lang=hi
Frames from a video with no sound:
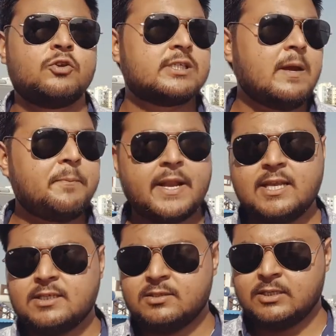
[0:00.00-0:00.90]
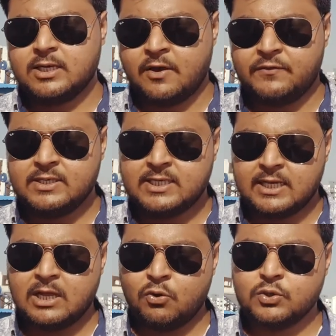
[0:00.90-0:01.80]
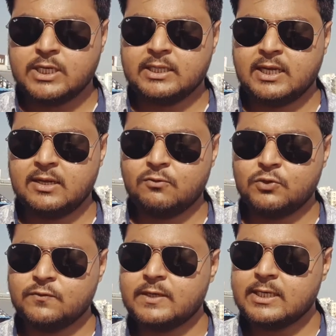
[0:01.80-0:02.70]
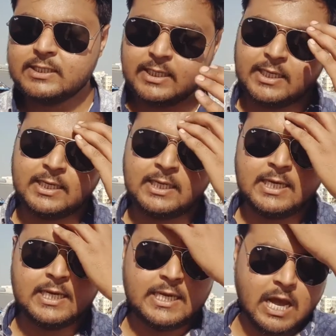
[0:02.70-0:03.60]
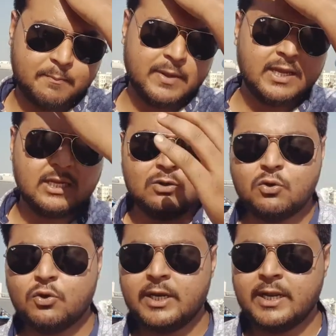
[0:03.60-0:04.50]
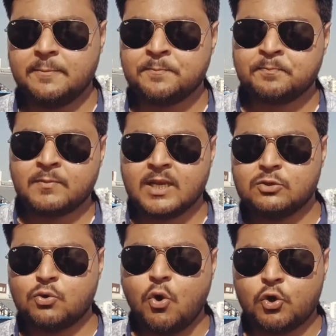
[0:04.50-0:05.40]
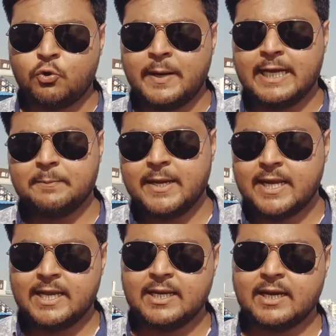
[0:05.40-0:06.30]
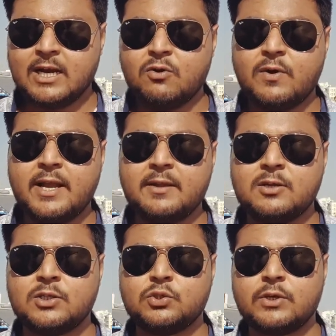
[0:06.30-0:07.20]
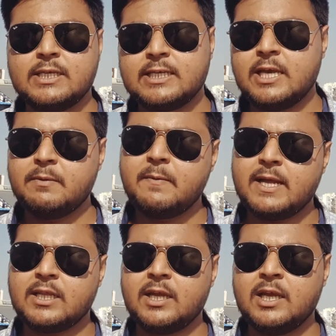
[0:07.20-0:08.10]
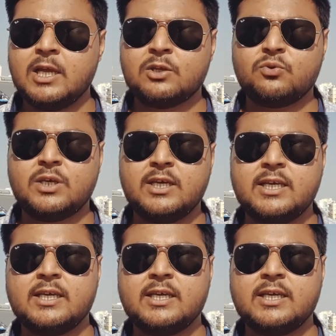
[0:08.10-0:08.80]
इसका प्राइस काफ़ी ज़्यादा हो जाता उस वजह से यहाँ पे इन लोगों ने इसको ऑटोमेटिक पे नहीं रखा हुआ है जो कि सही भी बात है क्योंकि